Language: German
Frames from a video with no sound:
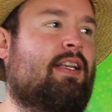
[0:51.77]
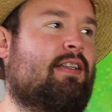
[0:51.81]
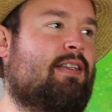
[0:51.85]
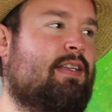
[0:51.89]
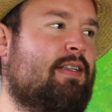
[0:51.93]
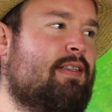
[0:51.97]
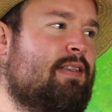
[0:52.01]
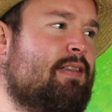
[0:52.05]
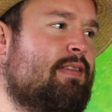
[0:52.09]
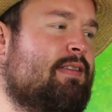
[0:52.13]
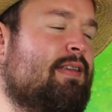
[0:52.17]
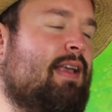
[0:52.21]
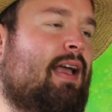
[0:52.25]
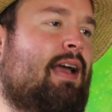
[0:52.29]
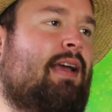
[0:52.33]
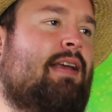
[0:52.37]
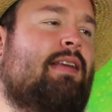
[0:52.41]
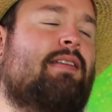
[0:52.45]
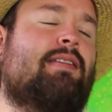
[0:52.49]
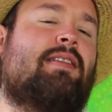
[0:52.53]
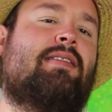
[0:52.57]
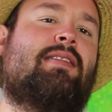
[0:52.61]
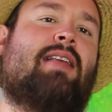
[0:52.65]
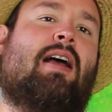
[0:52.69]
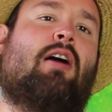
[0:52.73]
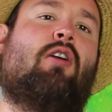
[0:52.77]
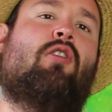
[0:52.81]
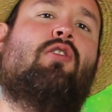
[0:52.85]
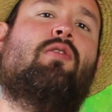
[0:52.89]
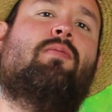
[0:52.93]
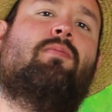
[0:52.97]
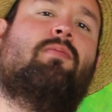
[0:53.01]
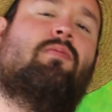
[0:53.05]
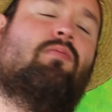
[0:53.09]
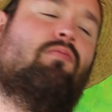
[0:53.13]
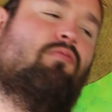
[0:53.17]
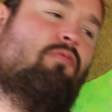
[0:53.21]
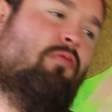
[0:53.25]
Dieses Jahr ist es auch
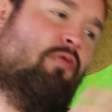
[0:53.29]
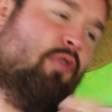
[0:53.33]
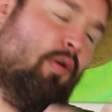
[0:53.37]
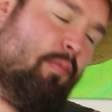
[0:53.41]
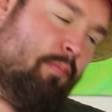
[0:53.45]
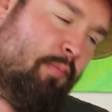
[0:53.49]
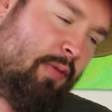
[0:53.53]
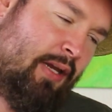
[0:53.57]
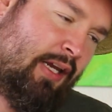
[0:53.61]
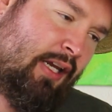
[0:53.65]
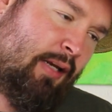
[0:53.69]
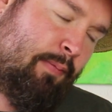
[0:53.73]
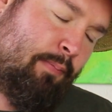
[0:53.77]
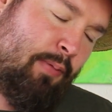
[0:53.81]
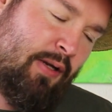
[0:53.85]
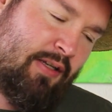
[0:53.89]
ein, für mich